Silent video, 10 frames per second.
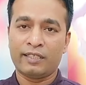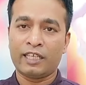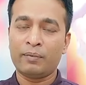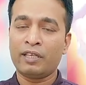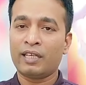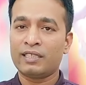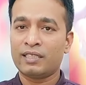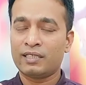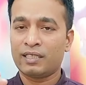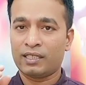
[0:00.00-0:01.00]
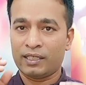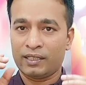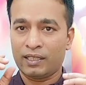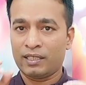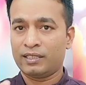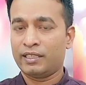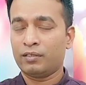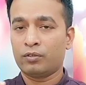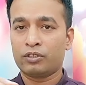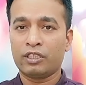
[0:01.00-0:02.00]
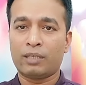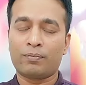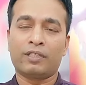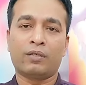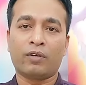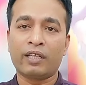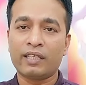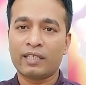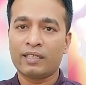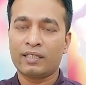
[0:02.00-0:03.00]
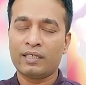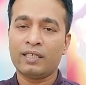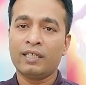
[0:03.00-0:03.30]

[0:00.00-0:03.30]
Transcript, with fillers: ড্রাইভিং লাইসেন্সের স্ট্যাটাস চেক করছেন আপনাদের অনেকের ক্ষেত্রে